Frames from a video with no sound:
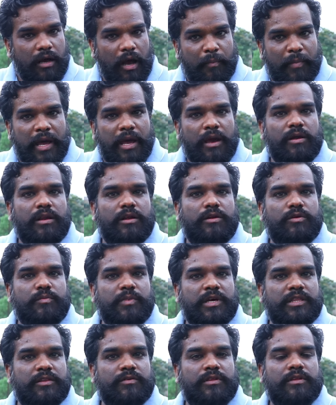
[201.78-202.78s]
అమాయకులను
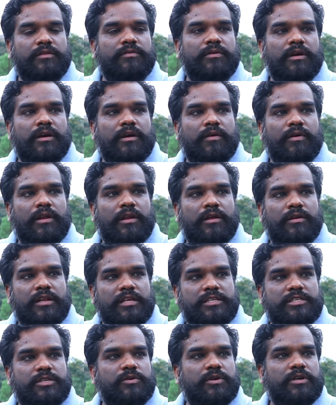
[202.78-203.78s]
మతతత్వంగా వాళ్ళని
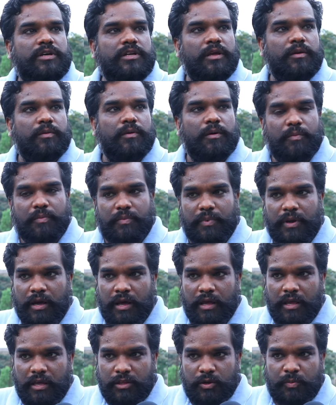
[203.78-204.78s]
రెచ్చగొట్టి
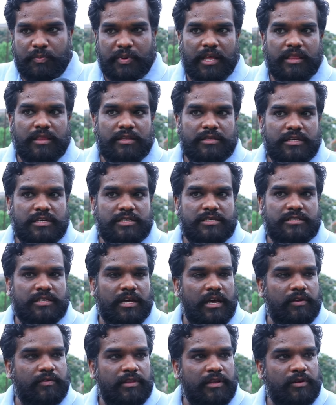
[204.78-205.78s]
ఏదో ప్రయత్నం చేసి
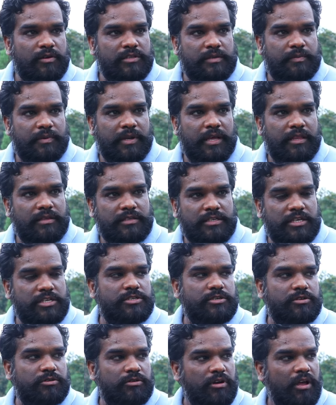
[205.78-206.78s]
నాలుగు వందలు వచ్చే ప్రయత్నం
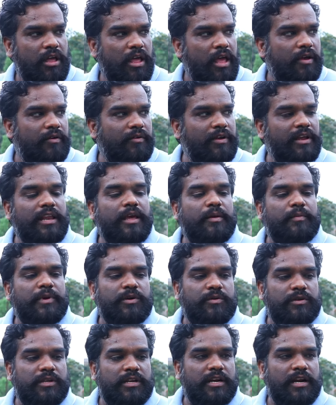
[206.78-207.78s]
చేసిరు వీళ్ళు
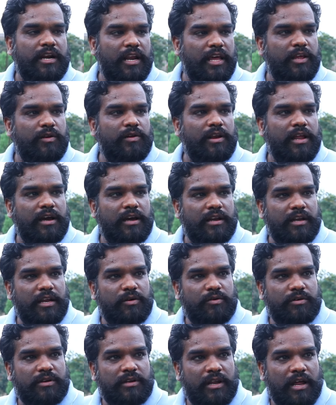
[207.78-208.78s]
ఏమనుకుంటారంటే నేను లాగా
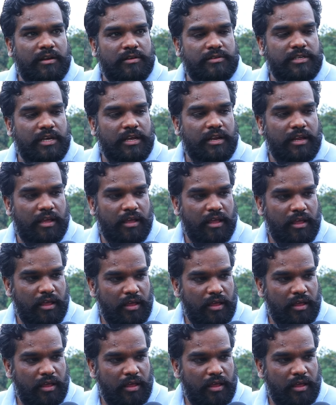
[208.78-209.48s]
నేను కూడా నాలుగోసారి